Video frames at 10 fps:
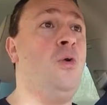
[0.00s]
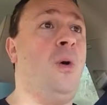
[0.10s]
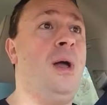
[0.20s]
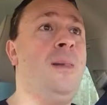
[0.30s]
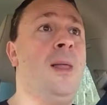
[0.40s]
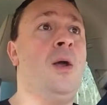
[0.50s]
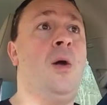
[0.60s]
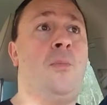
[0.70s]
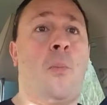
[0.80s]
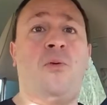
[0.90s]
au loin
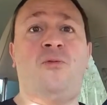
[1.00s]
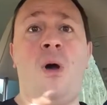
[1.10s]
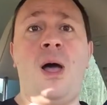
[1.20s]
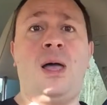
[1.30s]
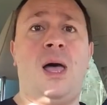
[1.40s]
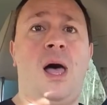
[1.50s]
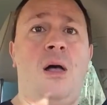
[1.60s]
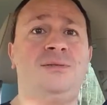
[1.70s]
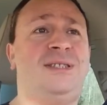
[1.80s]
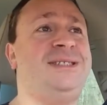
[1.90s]
pour pouvoir
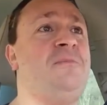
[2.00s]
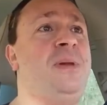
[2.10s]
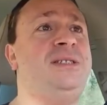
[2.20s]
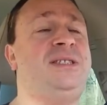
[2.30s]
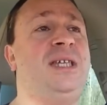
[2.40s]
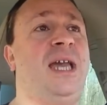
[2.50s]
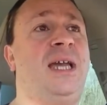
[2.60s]
anticiper ce qui